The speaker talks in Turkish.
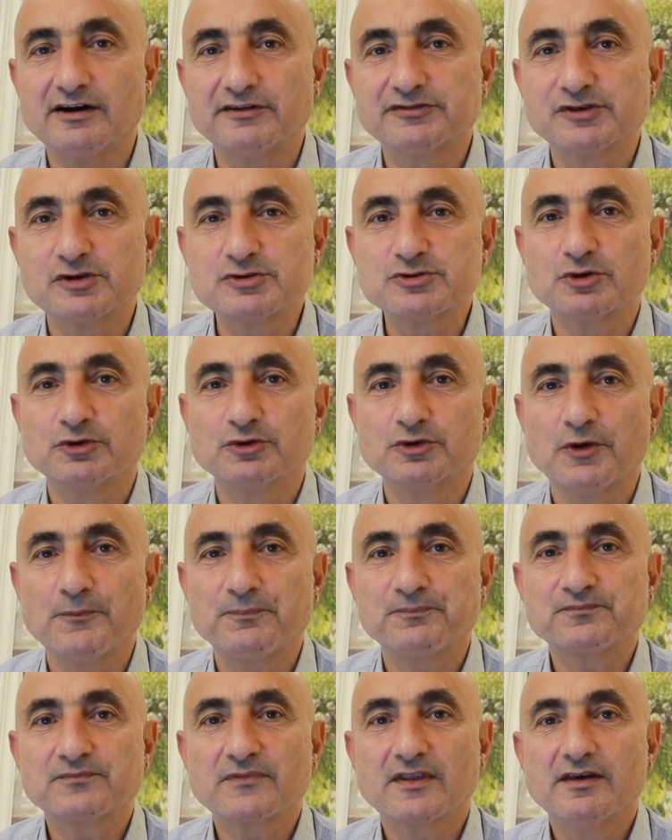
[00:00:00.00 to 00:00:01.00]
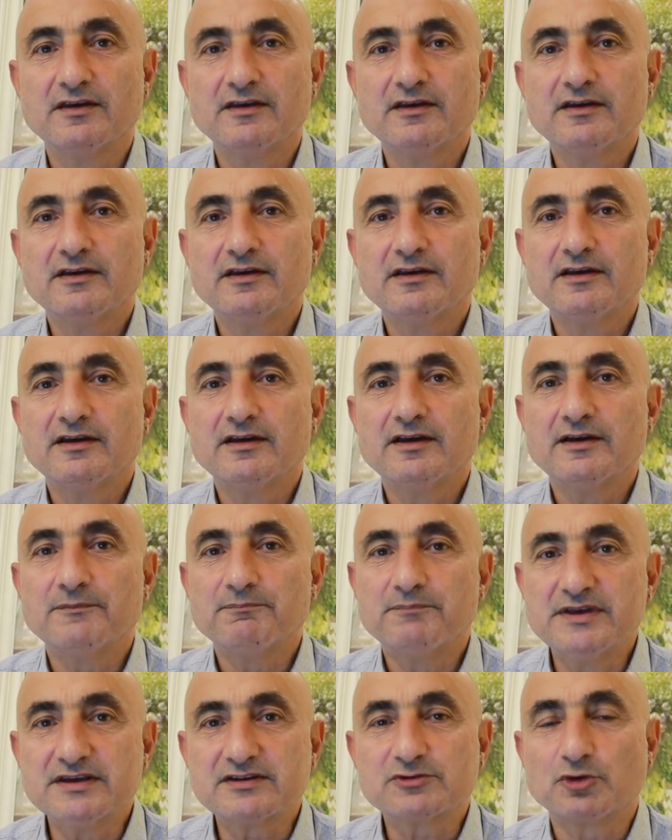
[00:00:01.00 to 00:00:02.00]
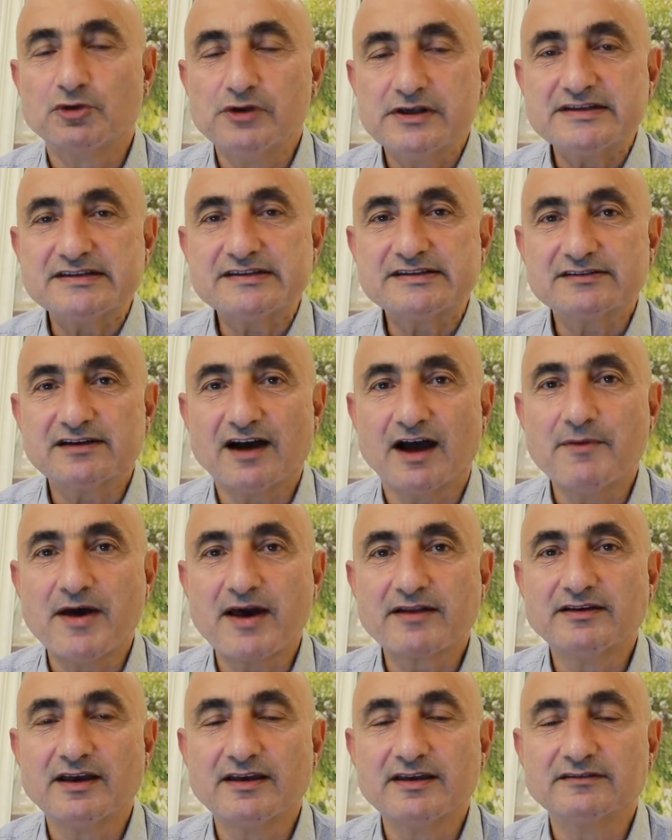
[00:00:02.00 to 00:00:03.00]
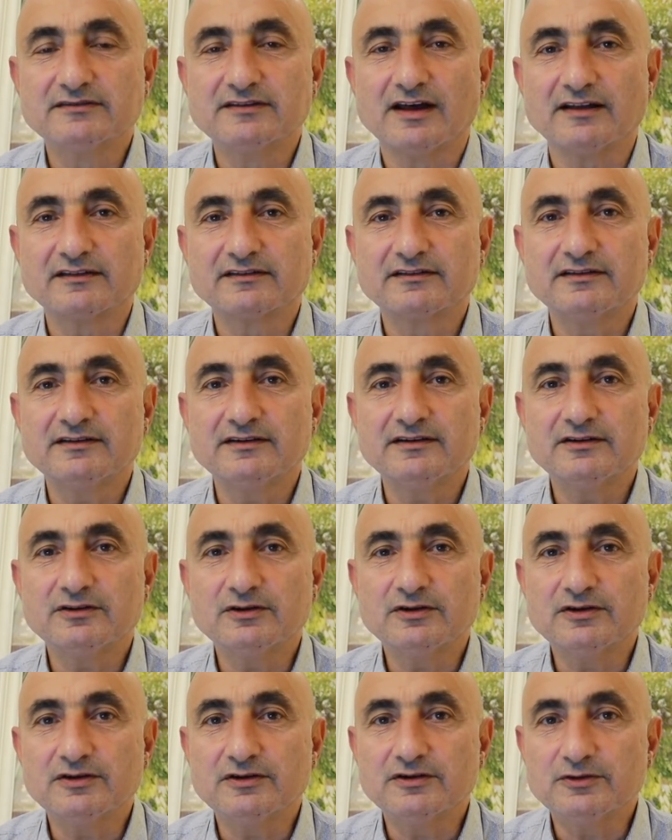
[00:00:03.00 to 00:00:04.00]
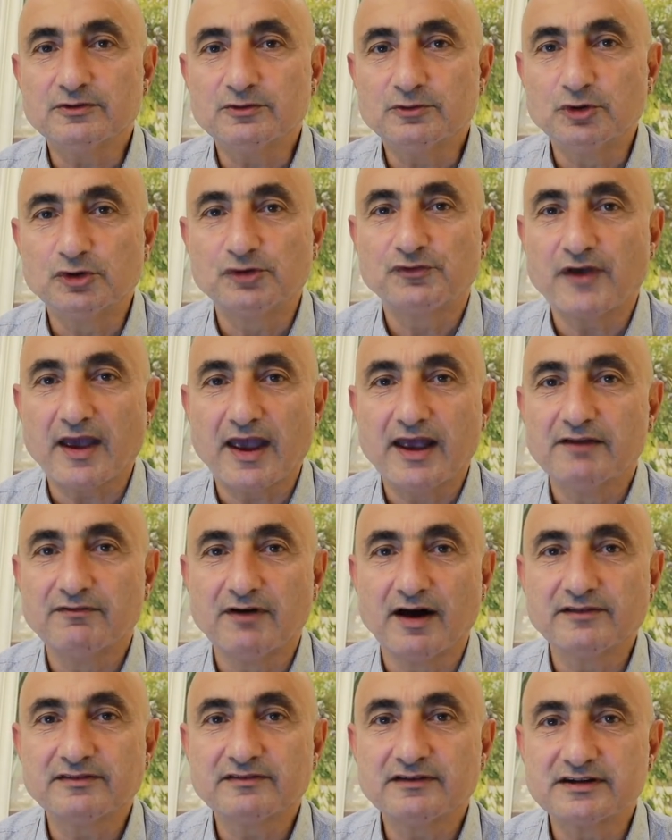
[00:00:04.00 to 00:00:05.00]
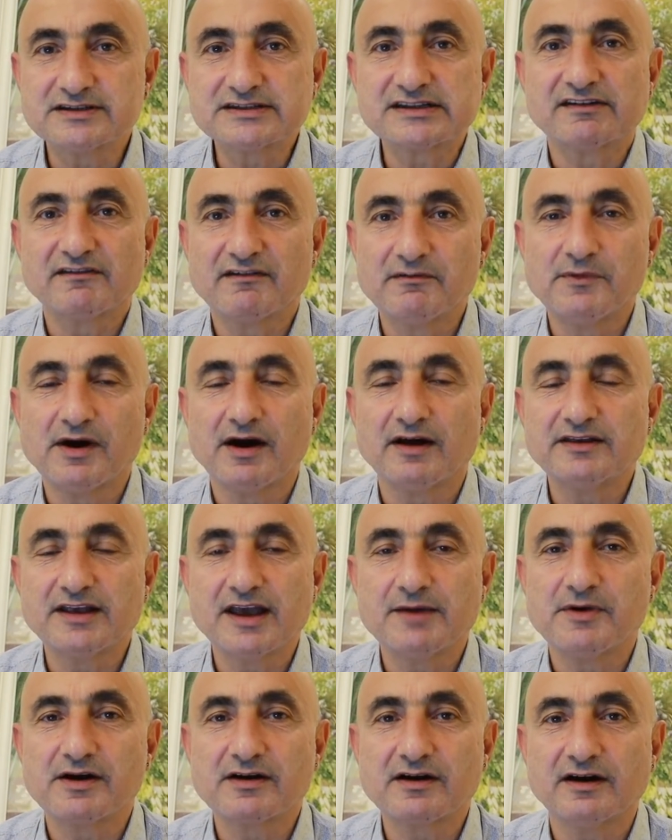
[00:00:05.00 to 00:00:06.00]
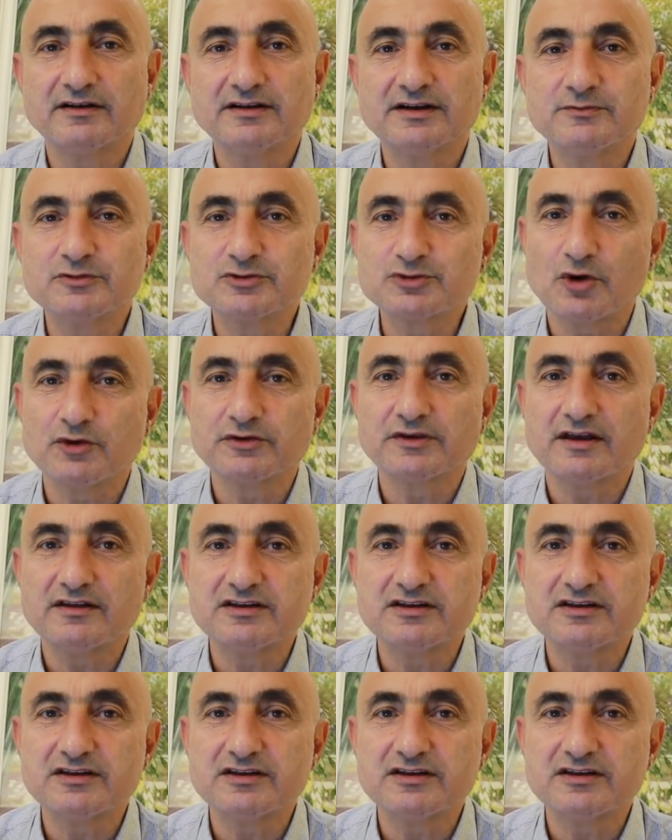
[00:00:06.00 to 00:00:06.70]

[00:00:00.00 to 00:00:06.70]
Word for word: hafta sonu bir kulis haber yayınlandı. Lütfi Elvan, Hazine ve Maliye Bakanı bu son